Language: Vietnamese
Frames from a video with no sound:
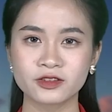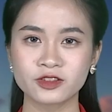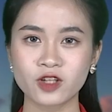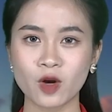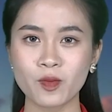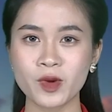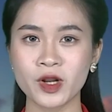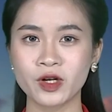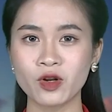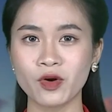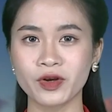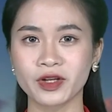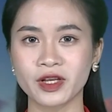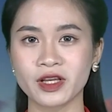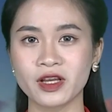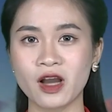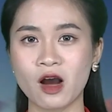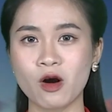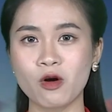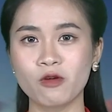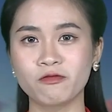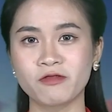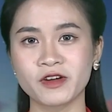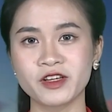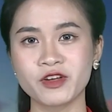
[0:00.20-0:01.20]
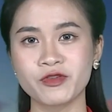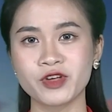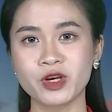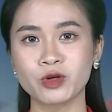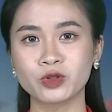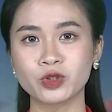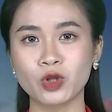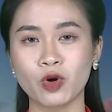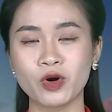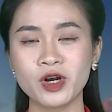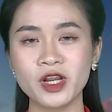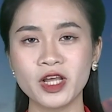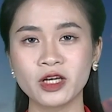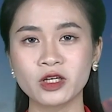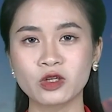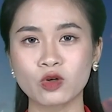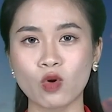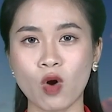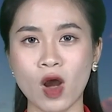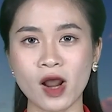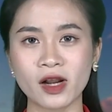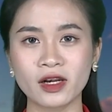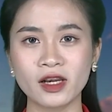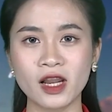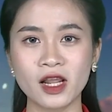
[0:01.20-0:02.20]
Do biến đổi khí hậu và nhiều yếu tố liên
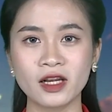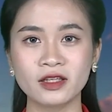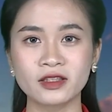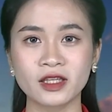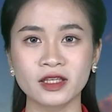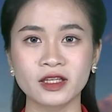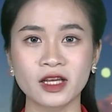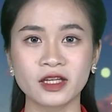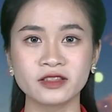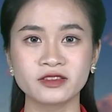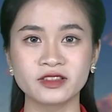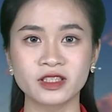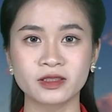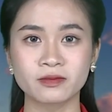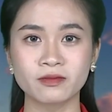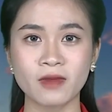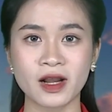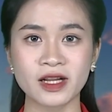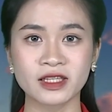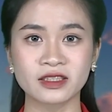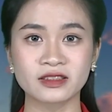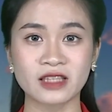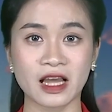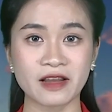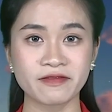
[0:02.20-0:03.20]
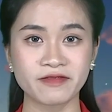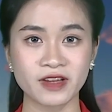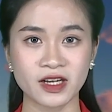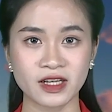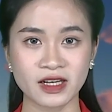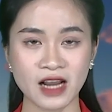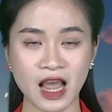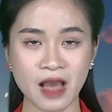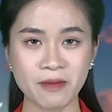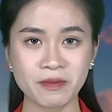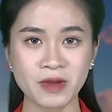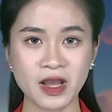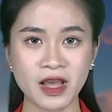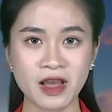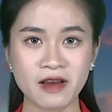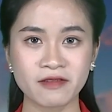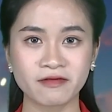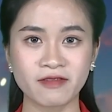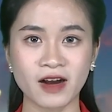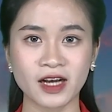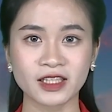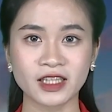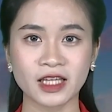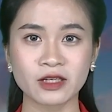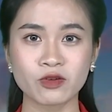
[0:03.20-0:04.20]
quan nên tình hình dịch bệnh tại Việt Nam
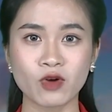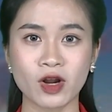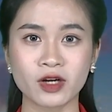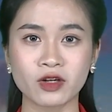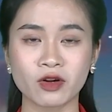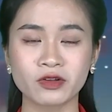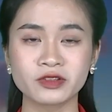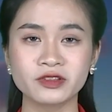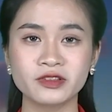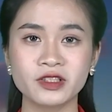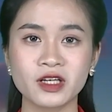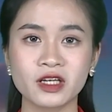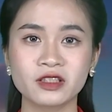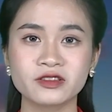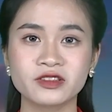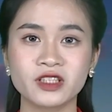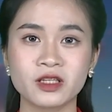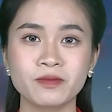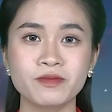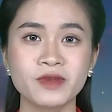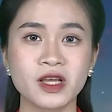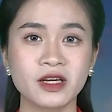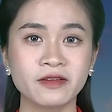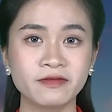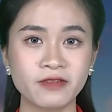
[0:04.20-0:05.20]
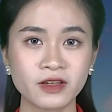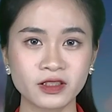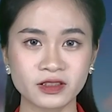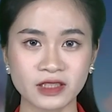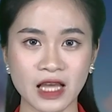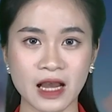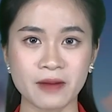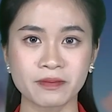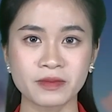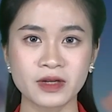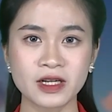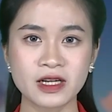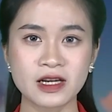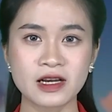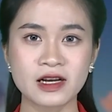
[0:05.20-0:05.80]
và Thanh Hóa nói riêng diễn biến phức tạp.